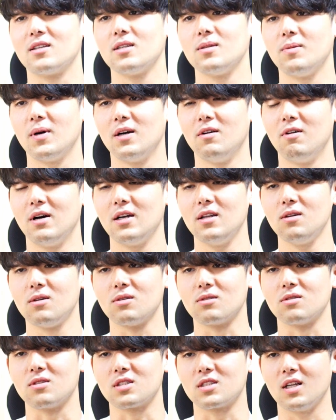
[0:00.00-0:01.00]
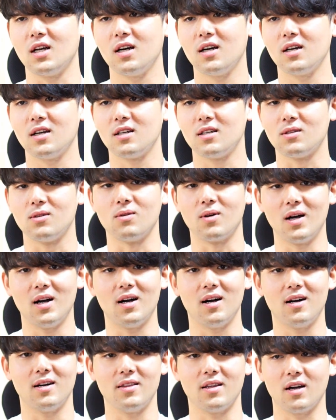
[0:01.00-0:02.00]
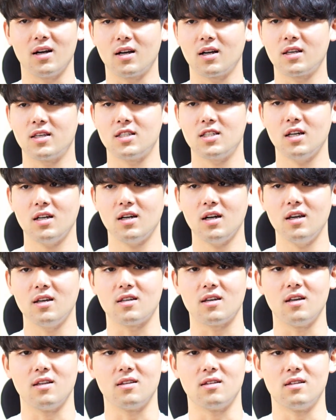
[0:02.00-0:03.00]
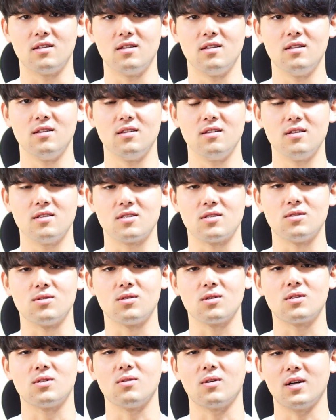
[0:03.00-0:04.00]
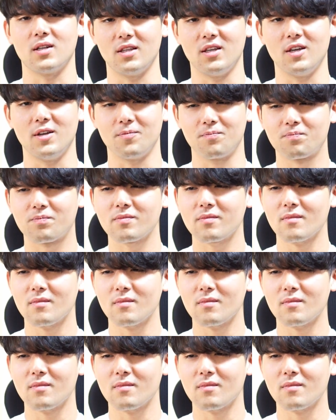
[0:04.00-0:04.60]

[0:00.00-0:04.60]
例えば悪いことした人がなんか記者会見する時とかに